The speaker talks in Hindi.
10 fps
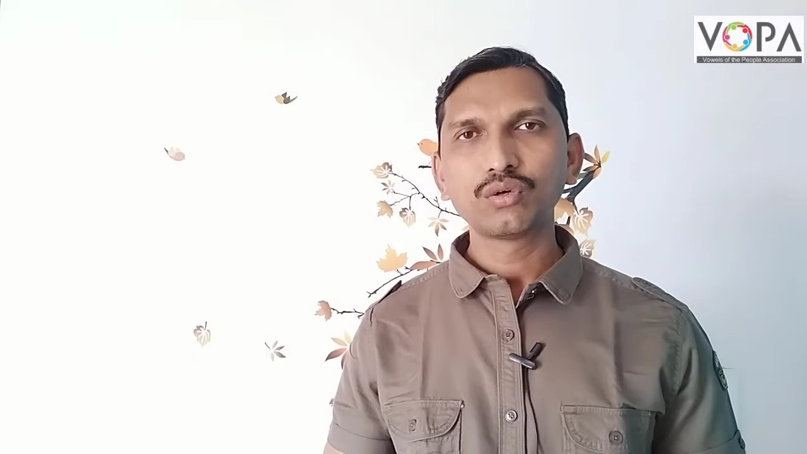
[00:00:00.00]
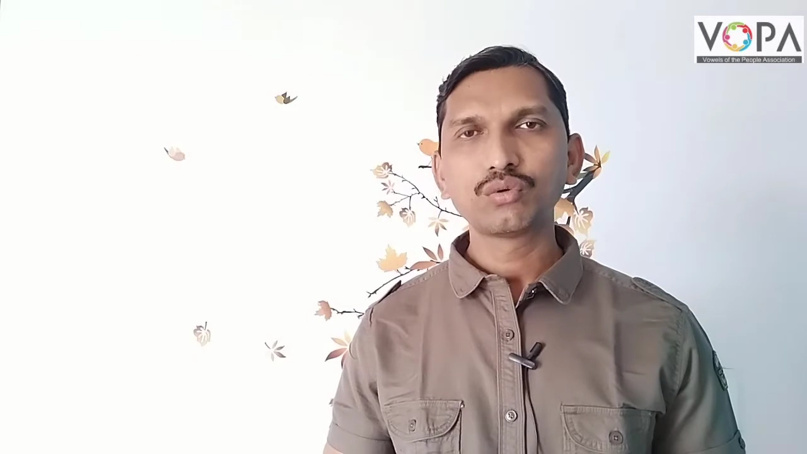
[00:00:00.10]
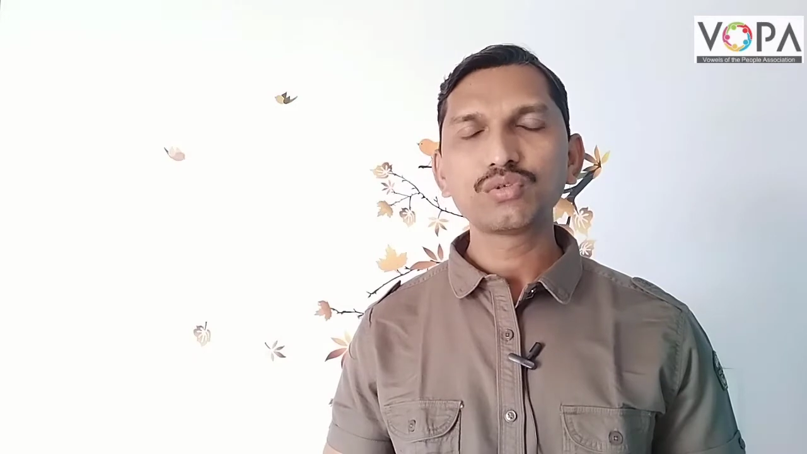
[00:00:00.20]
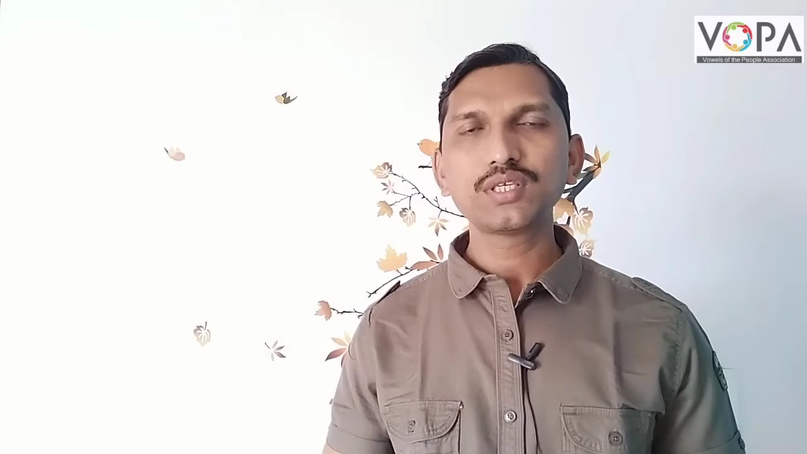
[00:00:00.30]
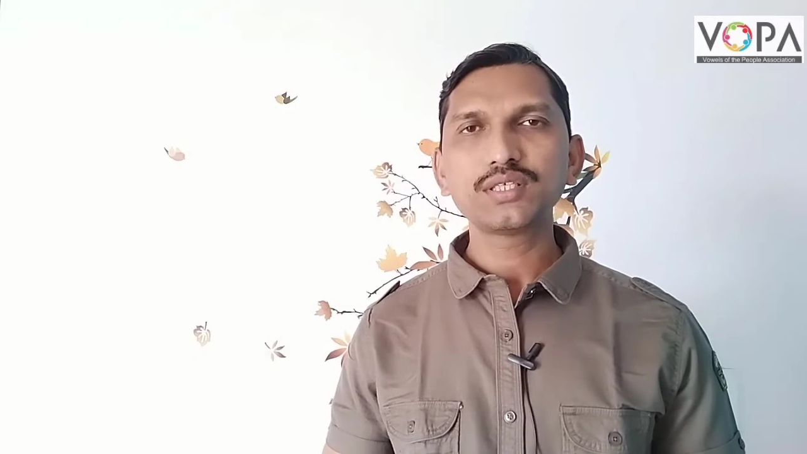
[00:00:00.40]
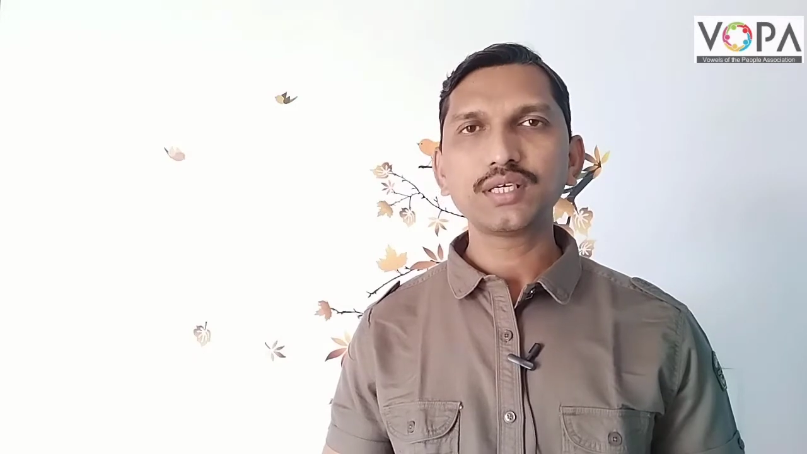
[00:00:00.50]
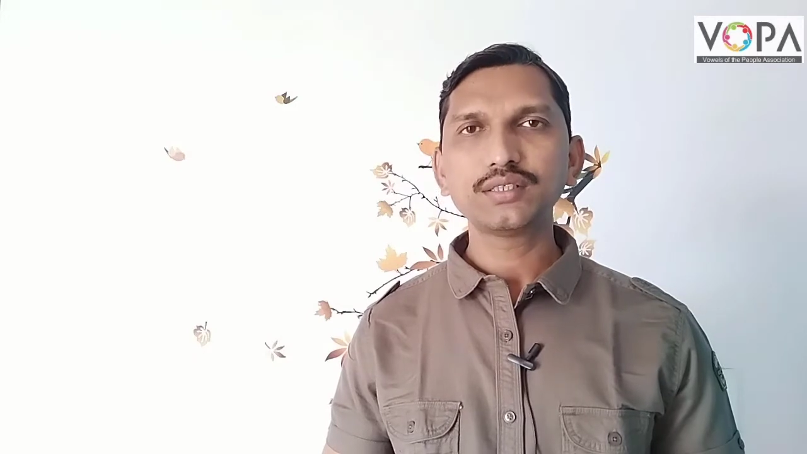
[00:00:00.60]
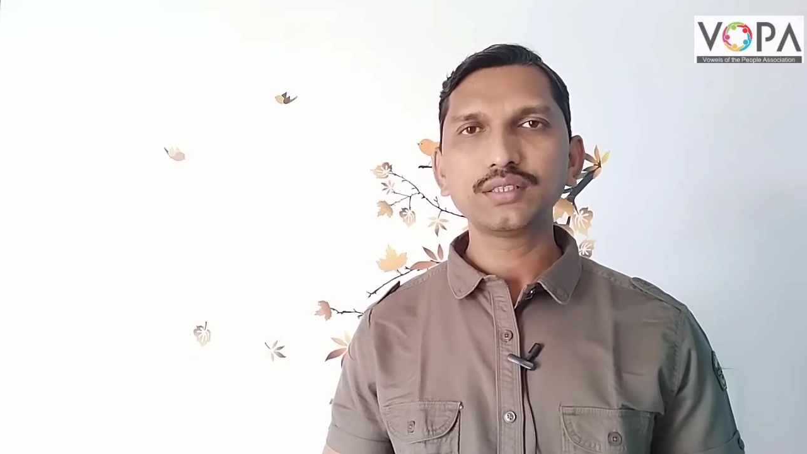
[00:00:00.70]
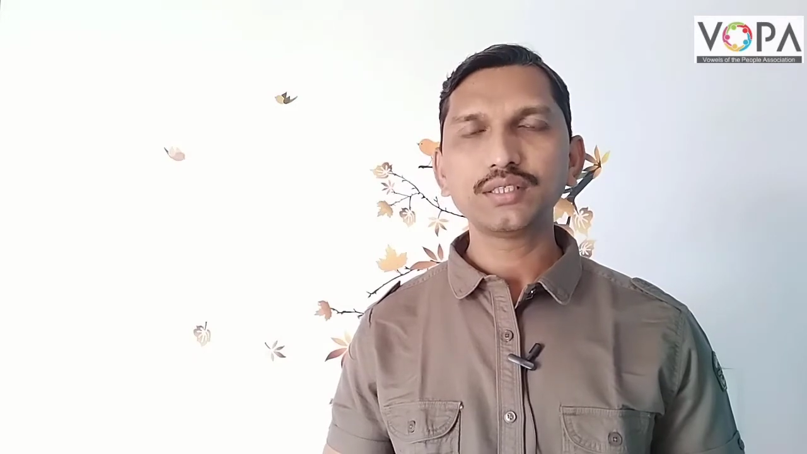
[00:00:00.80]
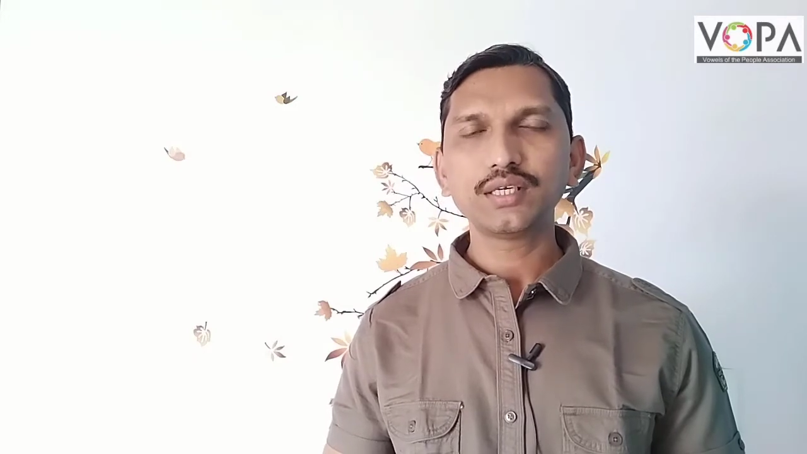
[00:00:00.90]
उसी सेठ
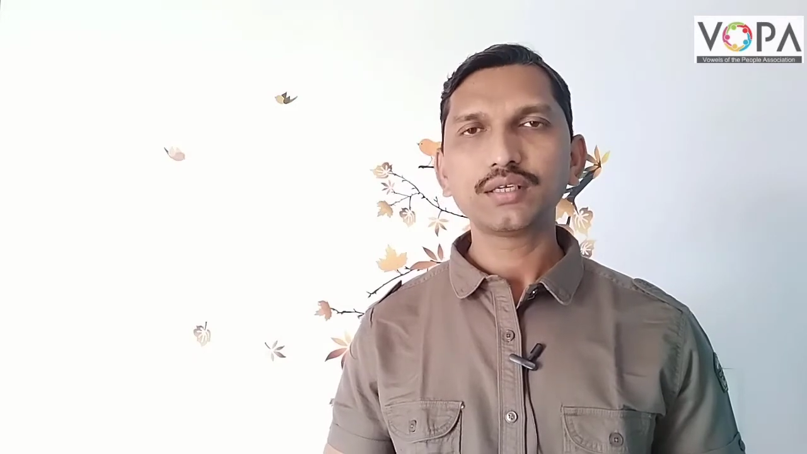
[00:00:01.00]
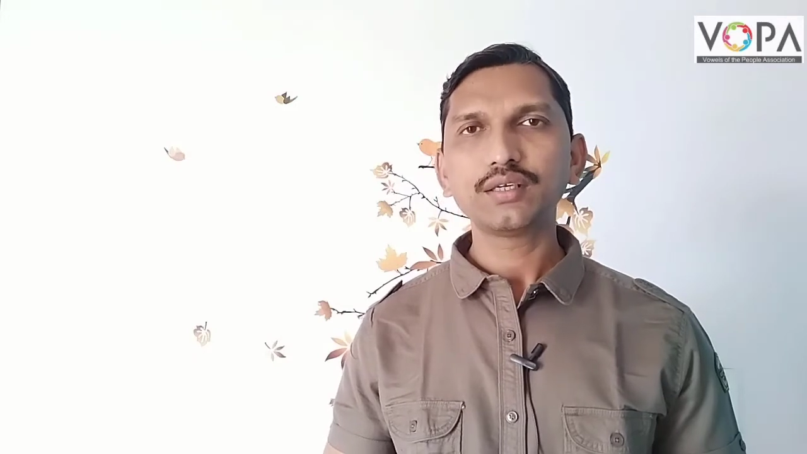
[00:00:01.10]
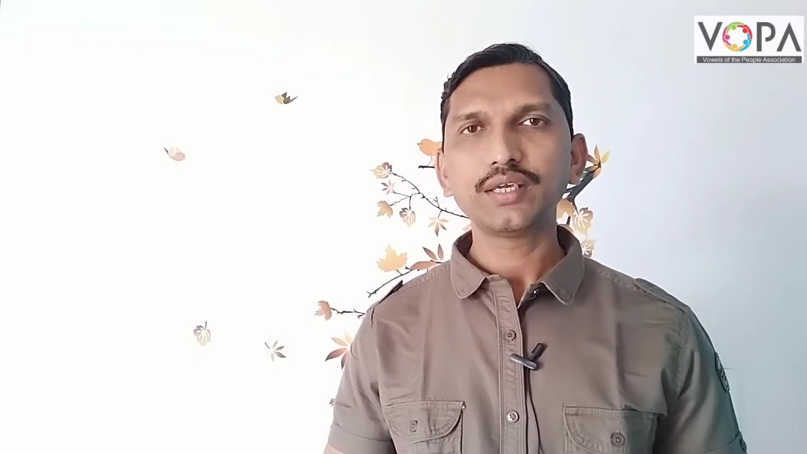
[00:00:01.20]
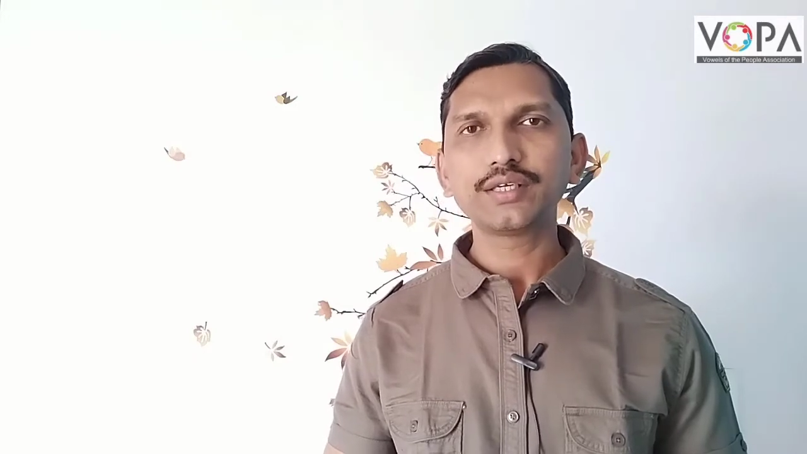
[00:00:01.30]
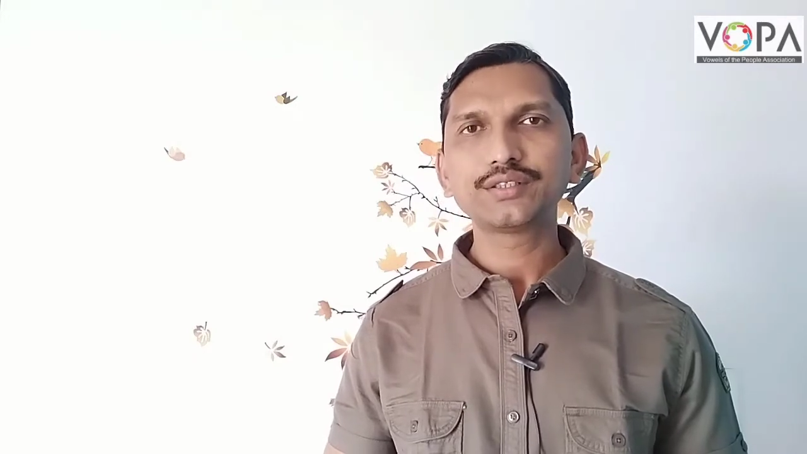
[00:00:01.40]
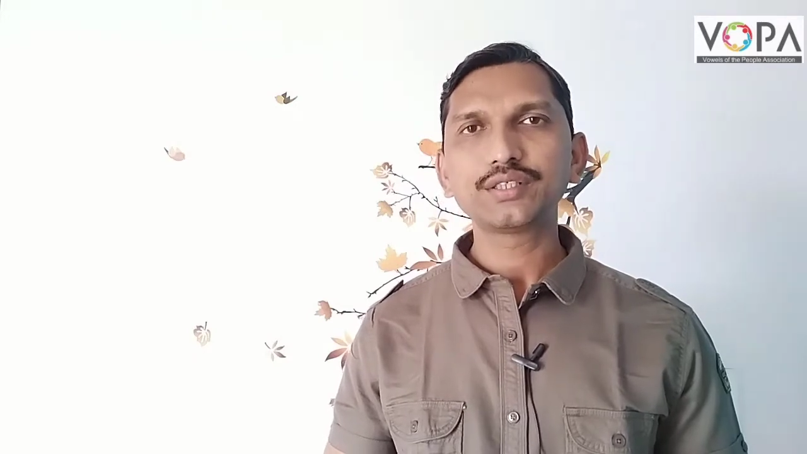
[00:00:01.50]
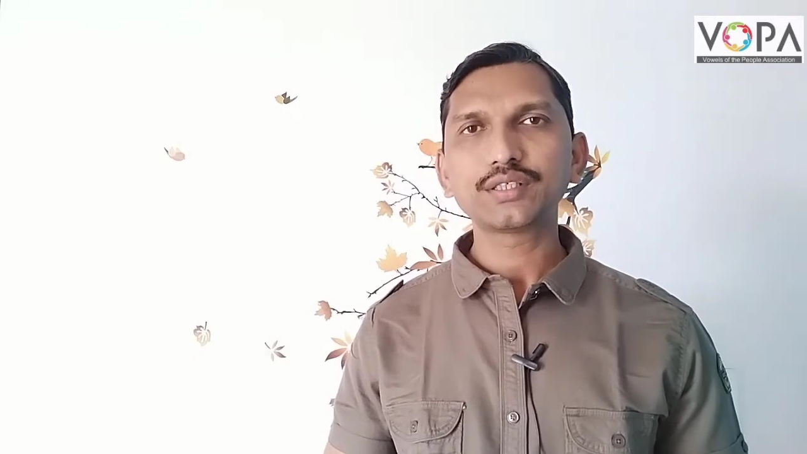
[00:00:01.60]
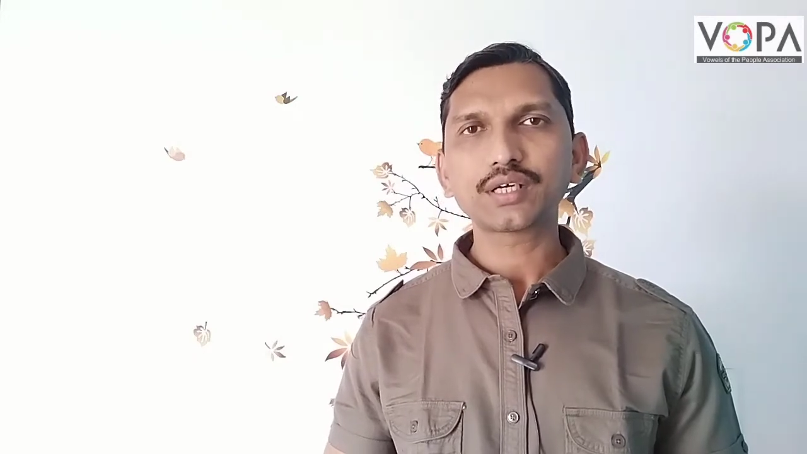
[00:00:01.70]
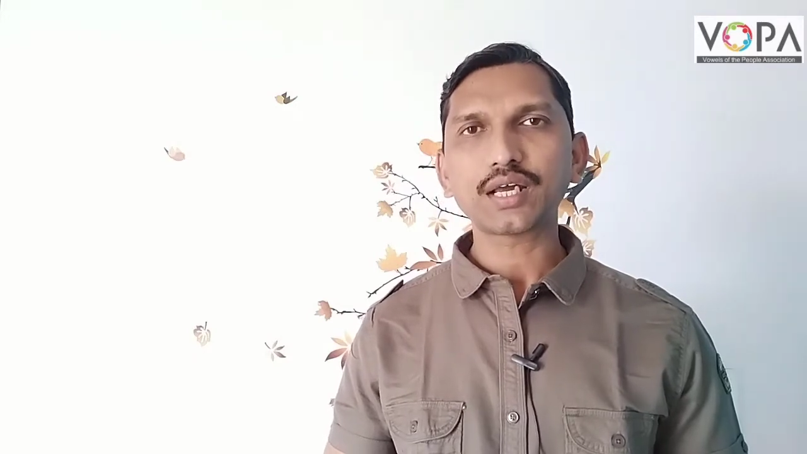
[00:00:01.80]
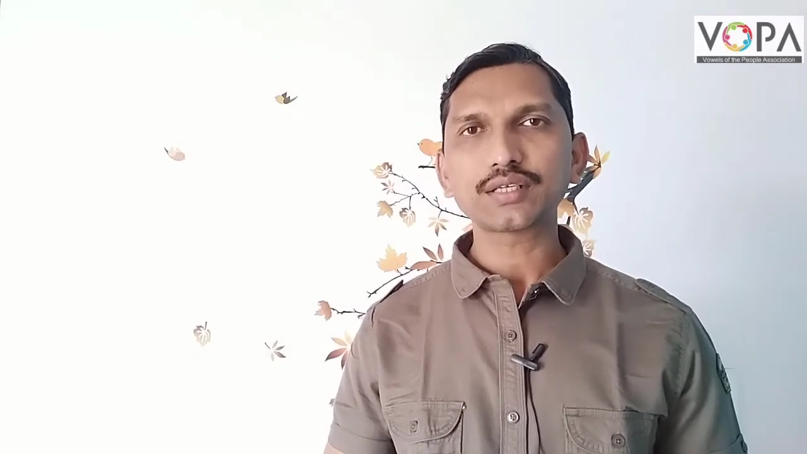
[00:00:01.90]
जी ने एक
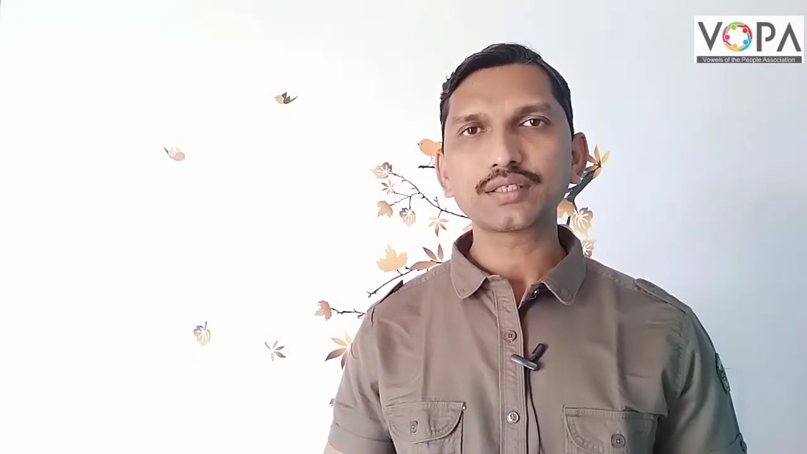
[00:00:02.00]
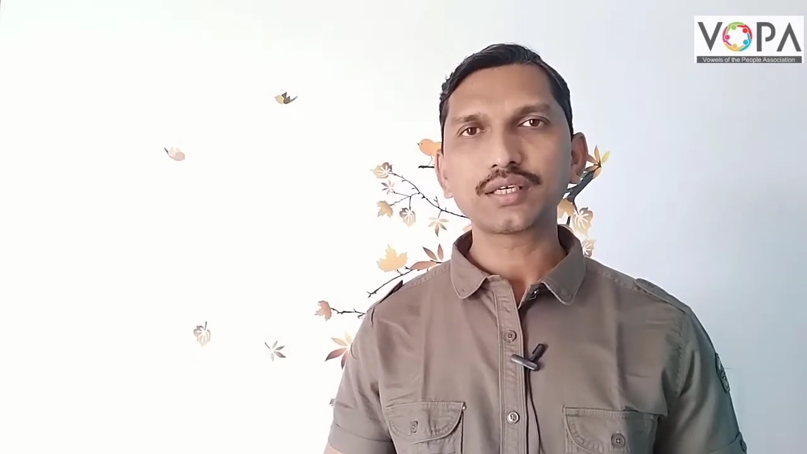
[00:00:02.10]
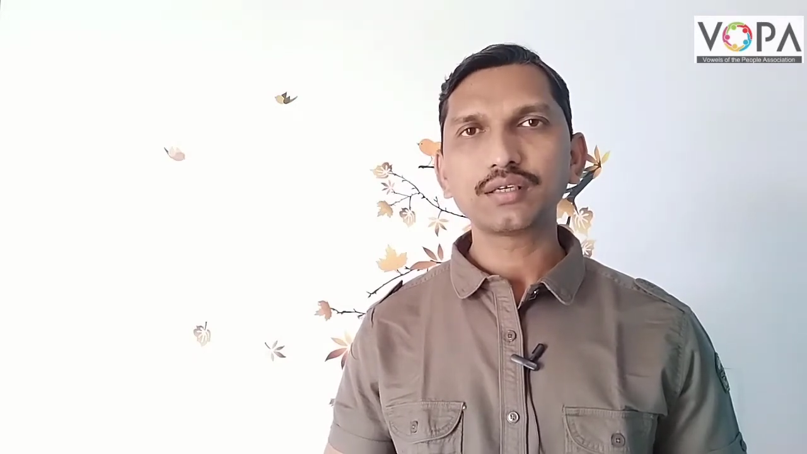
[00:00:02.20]
चित्रकार से